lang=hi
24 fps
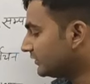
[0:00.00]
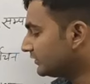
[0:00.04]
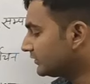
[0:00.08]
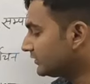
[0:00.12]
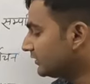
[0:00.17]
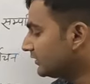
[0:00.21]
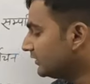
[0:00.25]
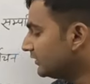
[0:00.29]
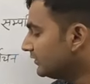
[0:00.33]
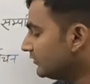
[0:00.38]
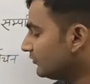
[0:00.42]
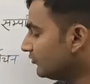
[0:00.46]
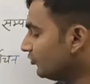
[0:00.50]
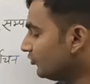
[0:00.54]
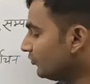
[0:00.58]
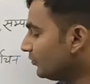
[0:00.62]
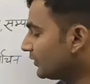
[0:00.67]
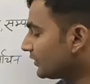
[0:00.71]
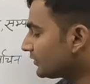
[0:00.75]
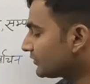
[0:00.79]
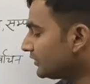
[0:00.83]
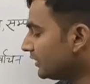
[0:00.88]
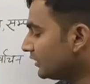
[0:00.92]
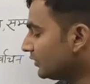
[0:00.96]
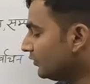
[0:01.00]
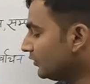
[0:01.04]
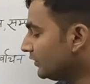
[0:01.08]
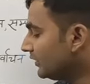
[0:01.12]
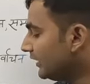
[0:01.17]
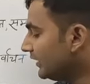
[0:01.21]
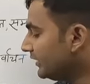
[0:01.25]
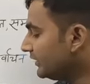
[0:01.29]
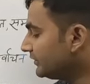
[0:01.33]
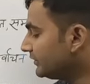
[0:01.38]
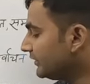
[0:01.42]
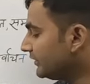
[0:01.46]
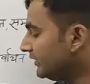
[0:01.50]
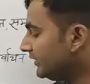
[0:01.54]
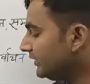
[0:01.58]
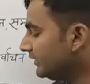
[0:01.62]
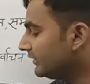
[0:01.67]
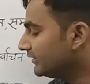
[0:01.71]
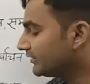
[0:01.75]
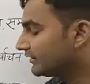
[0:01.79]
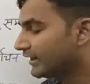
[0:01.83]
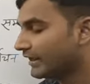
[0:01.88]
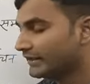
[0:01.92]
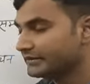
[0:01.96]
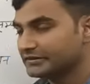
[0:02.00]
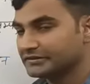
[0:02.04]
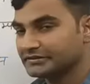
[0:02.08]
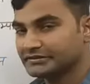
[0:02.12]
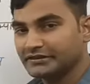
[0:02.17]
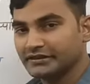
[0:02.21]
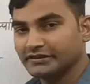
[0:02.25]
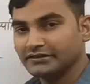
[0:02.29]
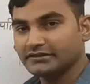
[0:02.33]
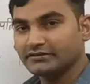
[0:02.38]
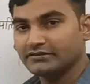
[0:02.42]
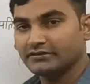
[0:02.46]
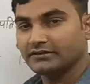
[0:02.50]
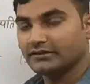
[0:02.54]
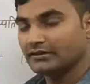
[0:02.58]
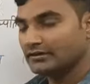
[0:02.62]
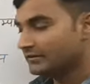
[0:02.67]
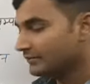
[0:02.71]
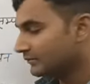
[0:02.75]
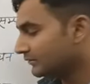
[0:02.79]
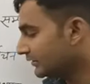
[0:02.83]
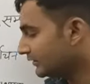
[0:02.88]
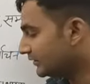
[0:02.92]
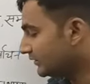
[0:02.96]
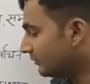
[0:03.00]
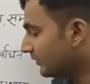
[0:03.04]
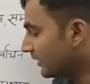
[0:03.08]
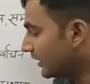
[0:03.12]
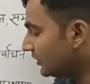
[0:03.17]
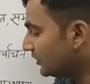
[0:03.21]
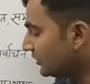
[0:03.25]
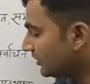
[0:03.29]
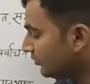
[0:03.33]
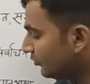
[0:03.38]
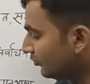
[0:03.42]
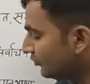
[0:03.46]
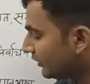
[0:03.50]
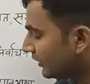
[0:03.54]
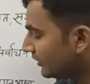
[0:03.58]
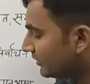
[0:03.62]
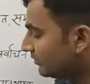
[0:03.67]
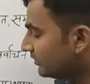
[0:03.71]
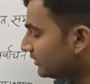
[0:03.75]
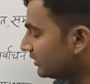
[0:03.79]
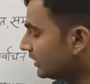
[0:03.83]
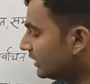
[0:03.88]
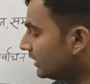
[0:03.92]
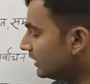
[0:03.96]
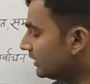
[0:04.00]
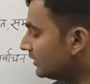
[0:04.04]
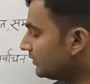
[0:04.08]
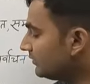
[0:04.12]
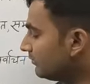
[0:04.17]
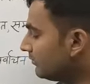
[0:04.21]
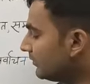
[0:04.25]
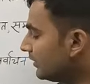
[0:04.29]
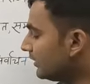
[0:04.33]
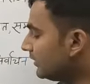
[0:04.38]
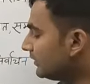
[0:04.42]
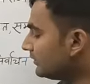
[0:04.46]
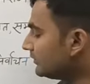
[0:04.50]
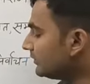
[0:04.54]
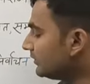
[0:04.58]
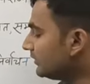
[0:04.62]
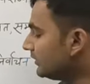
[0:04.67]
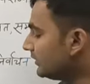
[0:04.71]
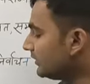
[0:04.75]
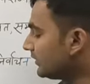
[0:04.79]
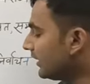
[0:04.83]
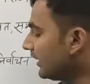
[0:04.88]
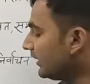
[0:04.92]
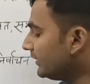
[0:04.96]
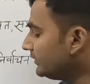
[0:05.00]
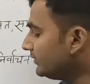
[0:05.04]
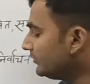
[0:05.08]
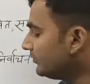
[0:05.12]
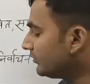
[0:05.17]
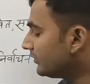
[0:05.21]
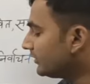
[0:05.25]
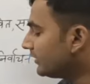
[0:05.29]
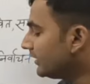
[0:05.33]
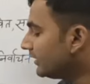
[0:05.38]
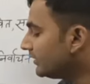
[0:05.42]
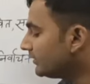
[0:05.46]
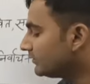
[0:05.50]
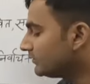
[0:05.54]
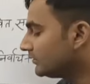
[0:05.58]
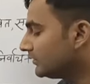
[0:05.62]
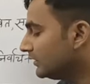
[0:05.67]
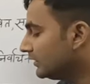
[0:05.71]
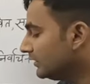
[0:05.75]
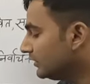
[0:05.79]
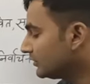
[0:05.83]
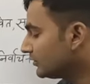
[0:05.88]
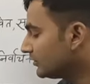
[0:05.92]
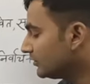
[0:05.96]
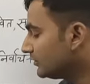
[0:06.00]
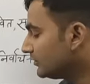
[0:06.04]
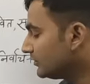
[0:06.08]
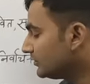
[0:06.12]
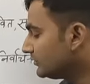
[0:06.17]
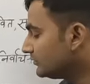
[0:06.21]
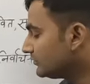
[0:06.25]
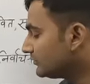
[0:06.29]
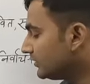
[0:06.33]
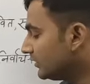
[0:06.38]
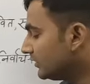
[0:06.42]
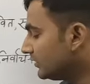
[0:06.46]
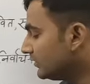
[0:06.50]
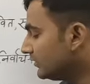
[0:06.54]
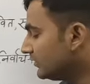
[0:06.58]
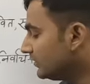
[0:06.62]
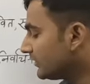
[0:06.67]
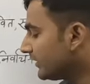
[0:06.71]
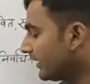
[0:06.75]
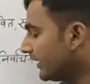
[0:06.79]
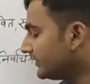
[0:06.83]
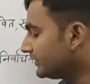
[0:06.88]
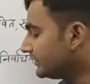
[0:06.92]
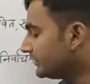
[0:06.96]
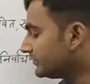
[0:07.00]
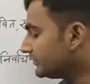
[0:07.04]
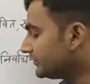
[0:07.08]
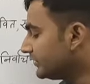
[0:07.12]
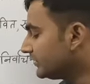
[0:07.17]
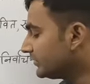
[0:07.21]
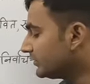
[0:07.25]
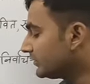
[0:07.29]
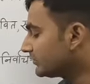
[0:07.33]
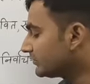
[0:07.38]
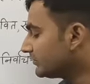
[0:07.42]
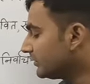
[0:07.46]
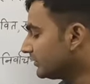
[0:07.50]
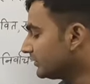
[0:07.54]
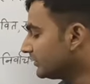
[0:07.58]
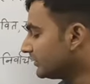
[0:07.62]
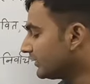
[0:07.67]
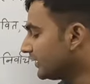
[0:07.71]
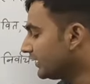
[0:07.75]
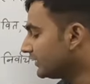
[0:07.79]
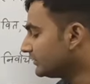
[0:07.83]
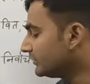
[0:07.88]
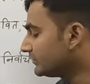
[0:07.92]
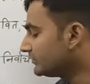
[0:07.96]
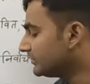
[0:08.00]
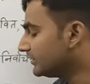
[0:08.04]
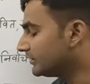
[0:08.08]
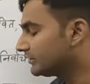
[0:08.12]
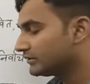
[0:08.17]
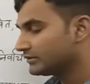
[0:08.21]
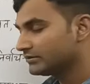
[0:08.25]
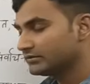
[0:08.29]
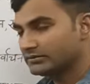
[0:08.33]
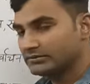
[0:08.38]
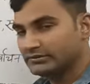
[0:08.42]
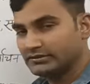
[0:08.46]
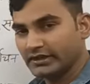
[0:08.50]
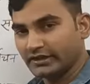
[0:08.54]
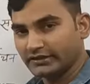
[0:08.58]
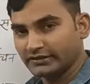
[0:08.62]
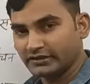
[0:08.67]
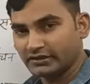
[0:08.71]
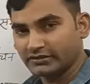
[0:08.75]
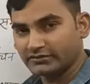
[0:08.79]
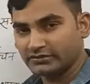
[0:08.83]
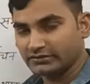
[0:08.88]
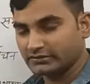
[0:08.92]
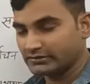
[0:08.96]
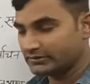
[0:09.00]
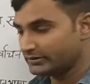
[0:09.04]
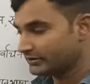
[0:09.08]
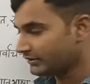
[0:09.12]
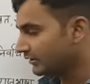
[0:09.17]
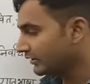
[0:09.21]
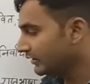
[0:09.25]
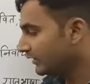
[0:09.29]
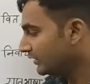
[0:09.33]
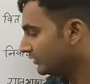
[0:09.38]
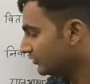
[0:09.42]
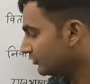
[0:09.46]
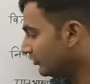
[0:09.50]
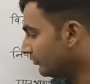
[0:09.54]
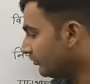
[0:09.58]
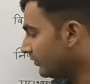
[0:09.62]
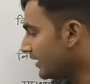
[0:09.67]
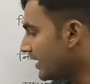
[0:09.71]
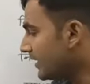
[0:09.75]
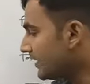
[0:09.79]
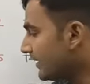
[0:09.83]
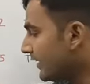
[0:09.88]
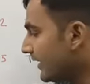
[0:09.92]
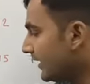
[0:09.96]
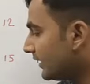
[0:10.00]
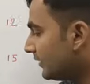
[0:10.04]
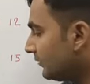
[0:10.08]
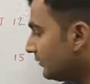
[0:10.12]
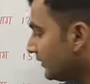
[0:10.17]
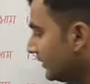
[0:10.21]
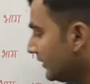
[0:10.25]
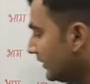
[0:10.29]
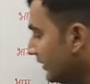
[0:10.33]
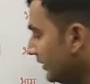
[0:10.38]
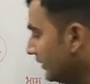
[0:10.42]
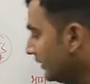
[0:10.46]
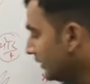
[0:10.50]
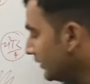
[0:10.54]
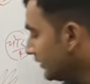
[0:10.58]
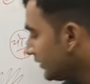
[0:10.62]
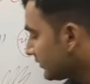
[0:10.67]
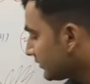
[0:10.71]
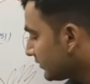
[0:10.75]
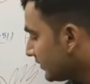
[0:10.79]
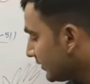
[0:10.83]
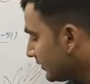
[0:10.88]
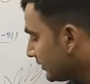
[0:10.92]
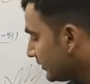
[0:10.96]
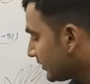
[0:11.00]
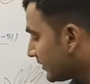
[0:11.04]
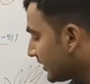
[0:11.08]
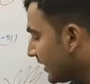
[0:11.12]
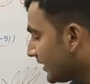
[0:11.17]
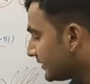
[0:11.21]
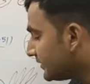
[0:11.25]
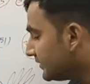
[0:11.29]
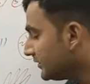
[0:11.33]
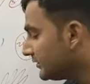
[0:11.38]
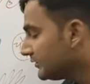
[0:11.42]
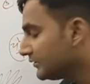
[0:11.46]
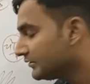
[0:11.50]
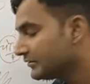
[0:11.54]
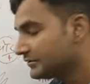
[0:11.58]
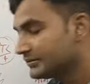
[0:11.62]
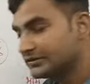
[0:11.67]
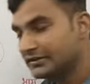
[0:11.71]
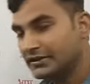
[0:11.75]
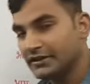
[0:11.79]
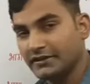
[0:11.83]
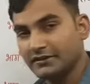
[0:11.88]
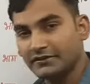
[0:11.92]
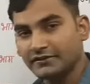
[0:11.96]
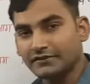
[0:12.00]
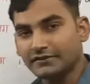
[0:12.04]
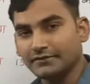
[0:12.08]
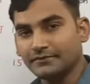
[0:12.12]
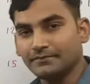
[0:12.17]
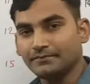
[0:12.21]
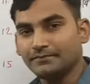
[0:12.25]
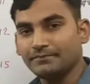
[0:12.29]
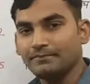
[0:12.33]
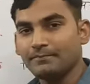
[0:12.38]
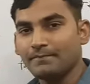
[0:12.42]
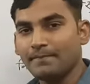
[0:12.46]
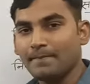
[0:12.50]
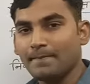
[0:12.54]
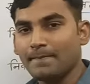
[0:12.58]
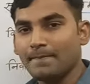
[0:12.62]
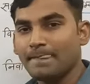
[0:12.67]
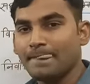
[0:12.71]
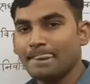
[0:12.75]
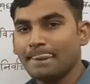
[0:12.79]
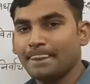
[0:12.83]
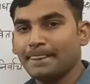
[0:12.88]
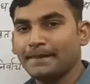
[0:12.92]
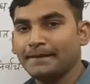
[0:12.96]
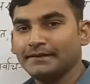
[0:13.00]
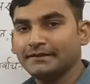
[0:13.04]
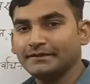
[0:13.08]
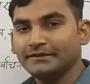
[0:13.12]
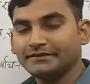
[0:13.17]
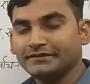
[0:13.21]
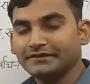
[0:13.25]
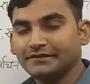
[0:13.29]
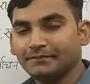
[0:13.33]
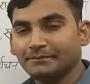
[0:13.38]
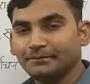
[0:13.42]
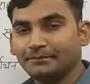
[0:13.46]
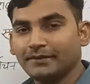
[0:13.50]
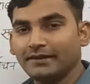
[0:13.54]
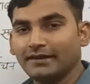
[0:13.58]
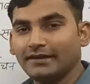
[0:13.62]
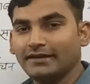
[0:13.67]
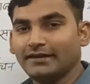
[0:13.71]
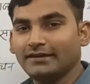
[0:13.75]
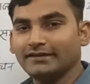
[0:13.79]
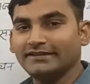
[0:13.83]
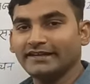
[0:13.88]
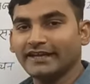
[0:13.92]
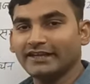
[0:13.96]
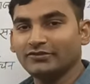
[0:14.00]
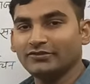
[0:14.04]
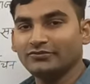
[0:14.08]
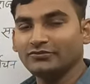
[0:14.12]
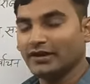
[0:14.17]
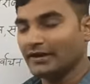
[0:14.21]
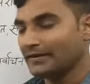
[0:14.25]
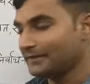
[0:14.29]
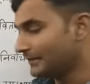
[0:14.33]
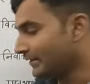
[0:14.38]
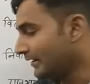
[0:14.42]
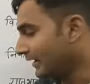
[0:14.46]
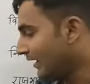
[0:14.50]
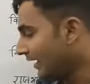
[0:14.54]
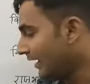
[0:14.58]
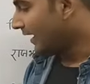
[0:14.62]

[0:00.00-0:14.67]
क्षेत्र ऊपर संघ हो गया नीचे राज्य क्षेत्र जैसे मान लीजिए जम्मू कश्मीर है मान लीजिए ये राज्य हो गया तो संघ राज्य क्षेत्र संघ राज्य क्षेत्र याद कर सकते हैं तो भाग आठ में है संघ राज्य क्षेत्र सिंपल है याद हुआ